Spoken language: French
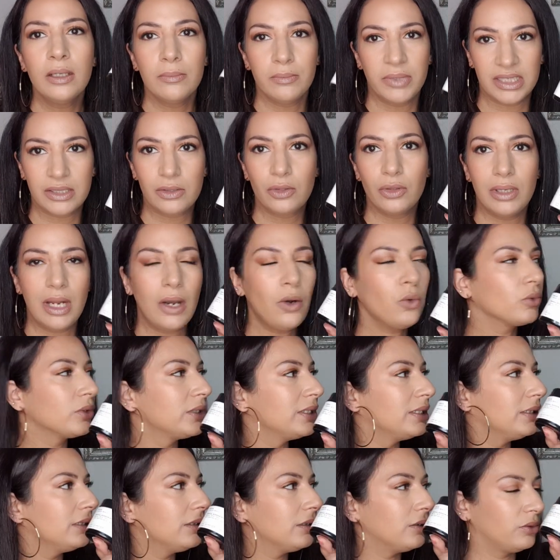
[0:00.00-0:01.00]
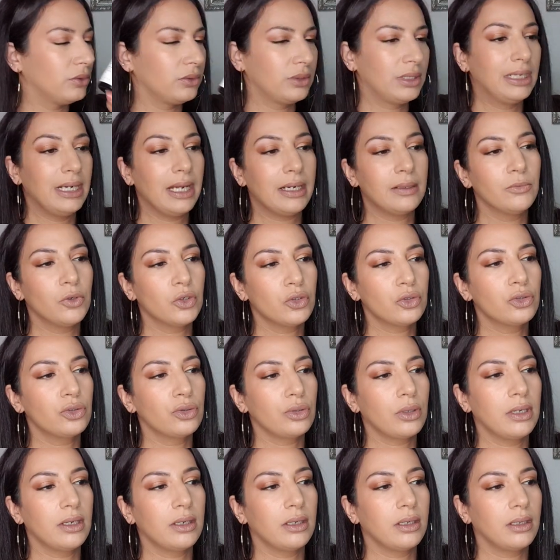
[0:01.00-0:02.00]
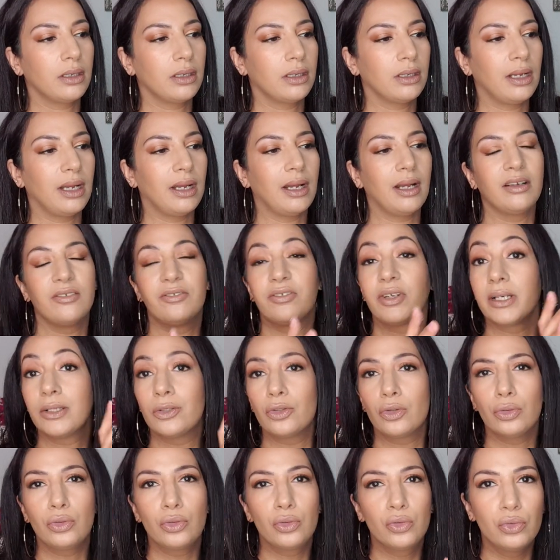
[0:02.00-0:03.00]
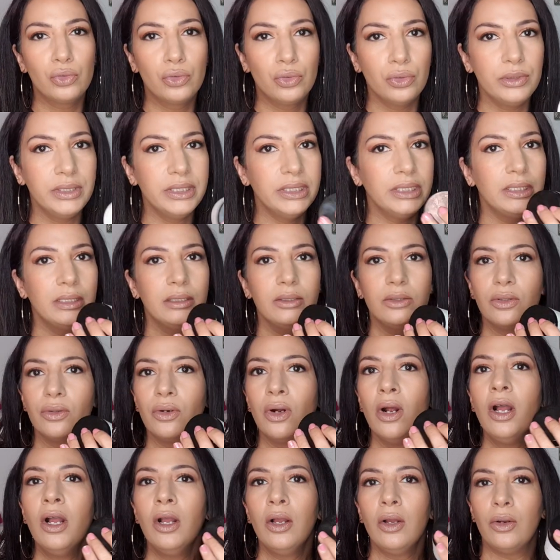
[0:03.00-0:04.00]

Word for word: parce que là on est euh, clairement sur un, vrai truc cocooning, euh,